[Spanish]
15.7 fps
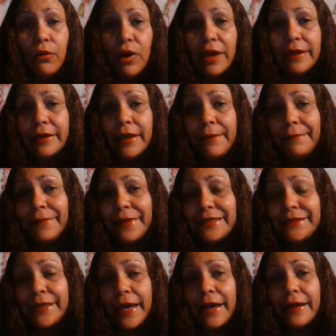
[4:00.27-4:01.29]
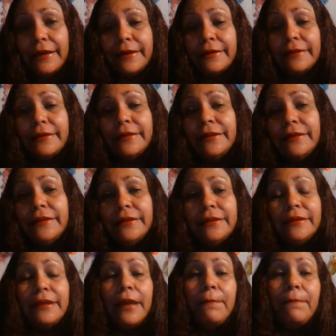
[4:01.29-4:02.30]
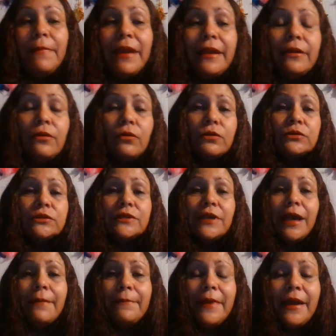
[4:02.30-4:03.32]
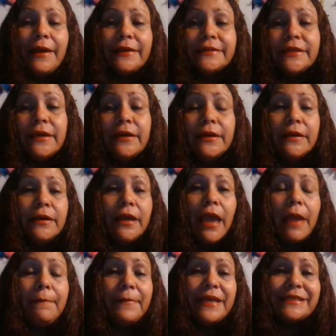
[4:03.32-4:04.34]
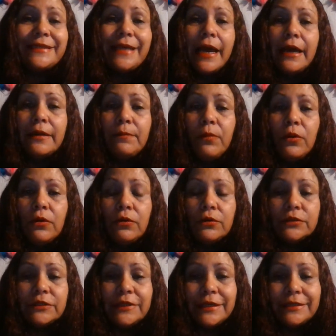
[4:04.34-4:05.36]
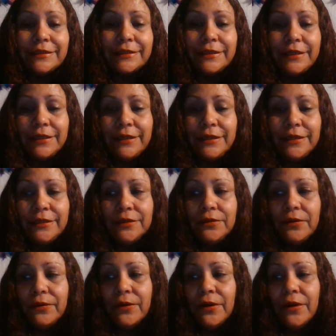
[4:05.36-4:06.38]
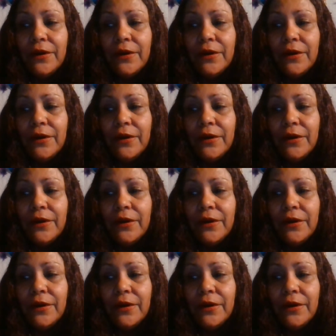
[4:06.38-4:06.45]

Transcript: hay que empezar de menos a más empezar por lo sencillo